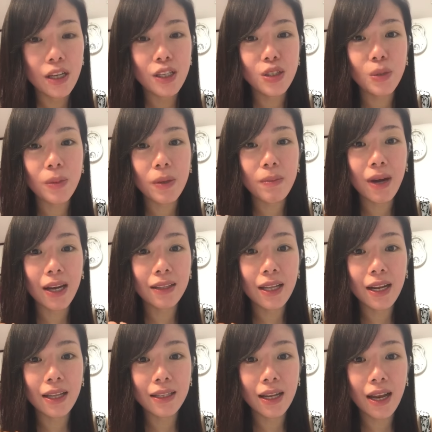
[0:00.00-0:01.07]
So may mga
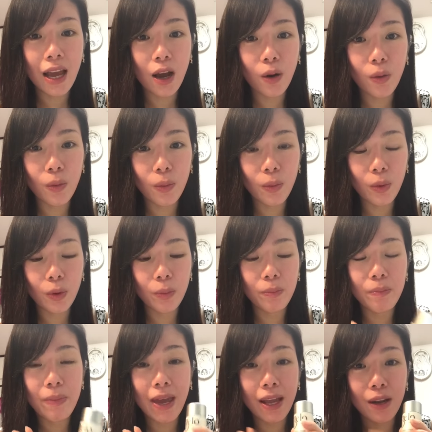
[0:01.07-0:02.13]
dala-dala akong
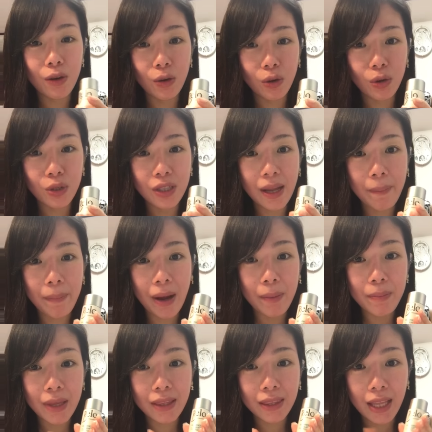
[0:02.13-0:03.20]
belo na
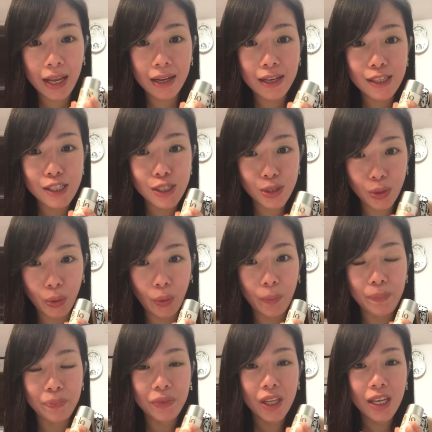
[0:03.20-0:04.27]
pang maintenance ko.